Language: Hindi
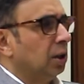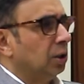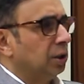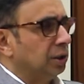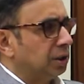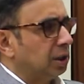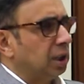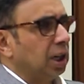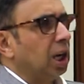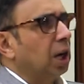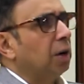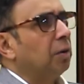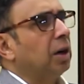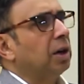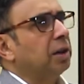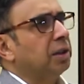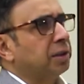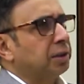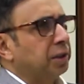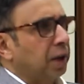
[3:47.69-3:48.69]
इसके अलावा
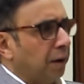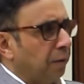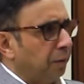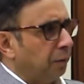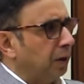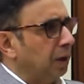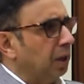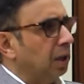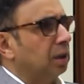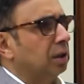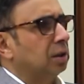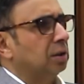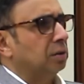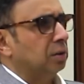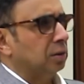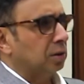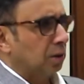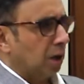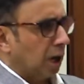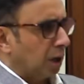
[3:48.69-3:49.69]
ट्रैफिक
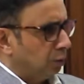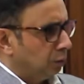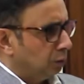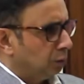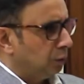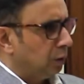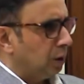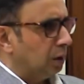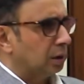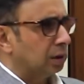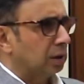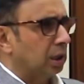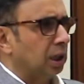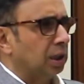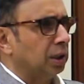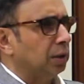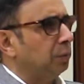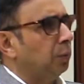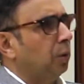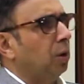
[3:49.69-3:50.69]
कानून व्यवस्था
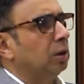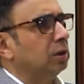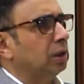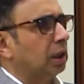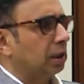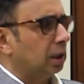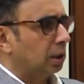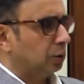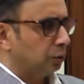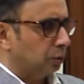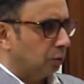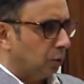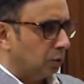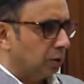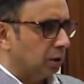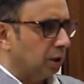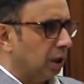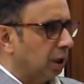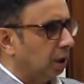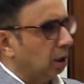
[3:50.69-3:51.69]
की बहुत ज़्यादा
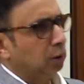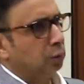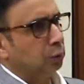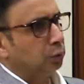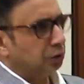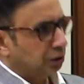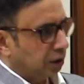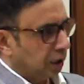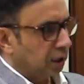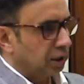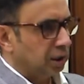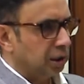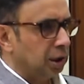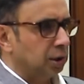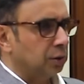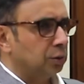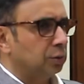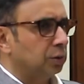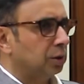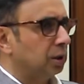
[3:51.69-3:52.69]
चुनौतियाँ यहाँ रोज़ रहती
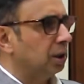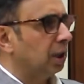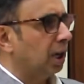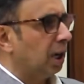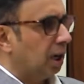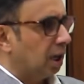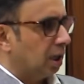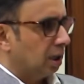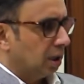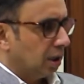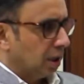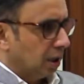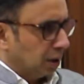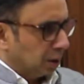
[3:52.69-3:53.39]
हैं क्योंकि यहाँ